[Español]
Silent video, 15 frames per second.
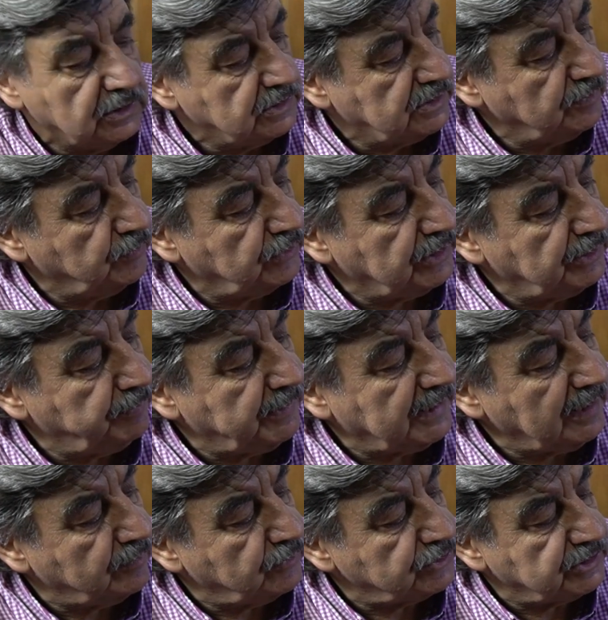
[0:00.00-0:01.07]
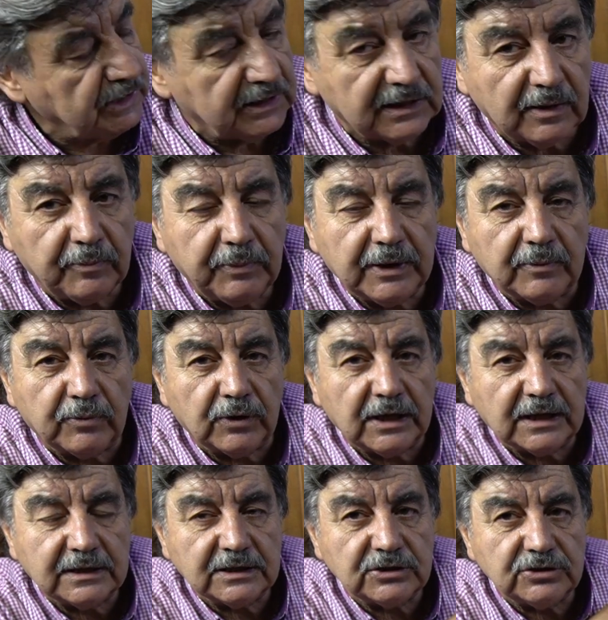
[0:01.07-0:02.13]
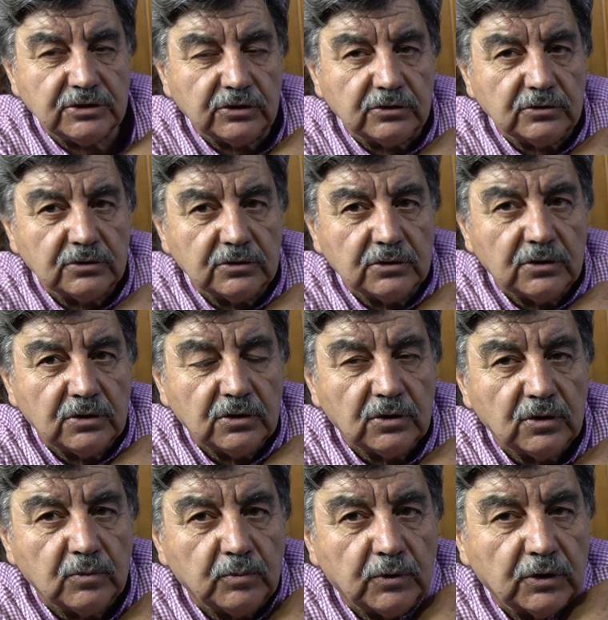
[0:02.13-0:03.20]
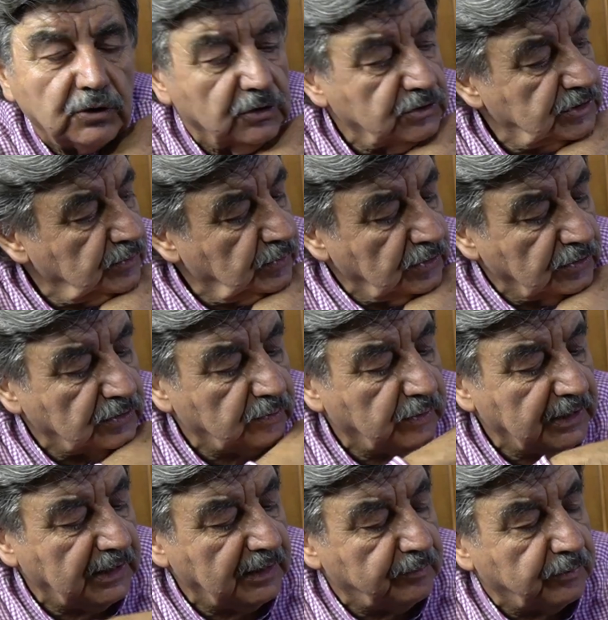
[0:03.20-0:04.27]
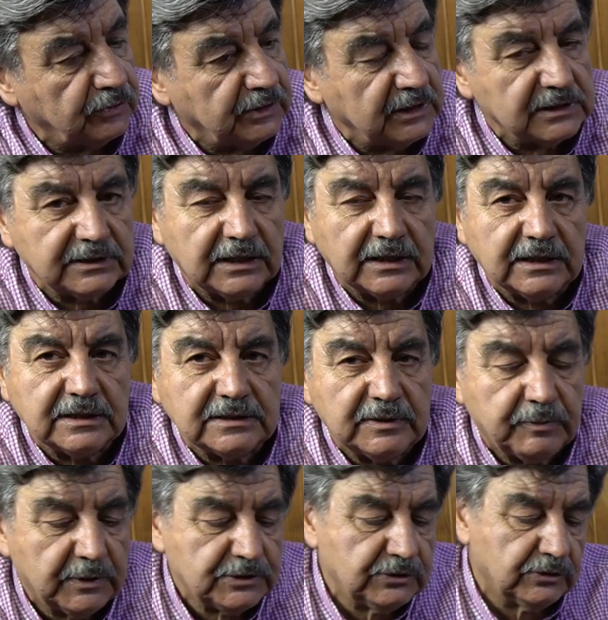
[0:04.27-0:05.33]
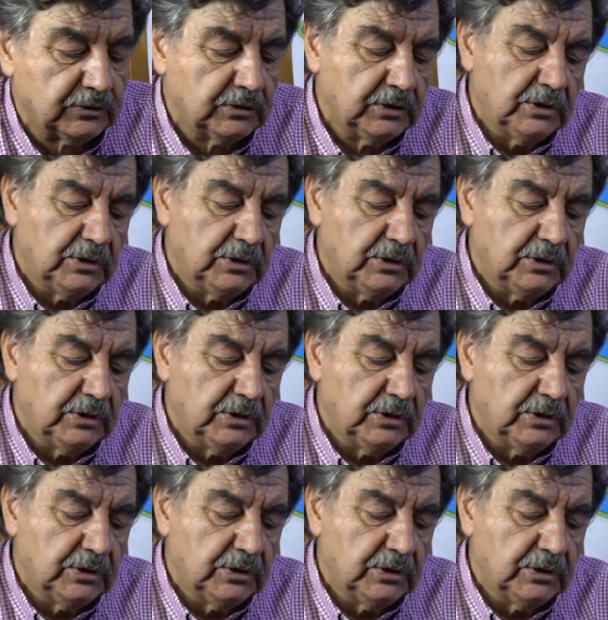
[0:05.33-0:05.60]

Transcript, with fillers: Si multiplicamos 7 amperes por la tensión, por 12 volts nos va a dar la potencia de disipación.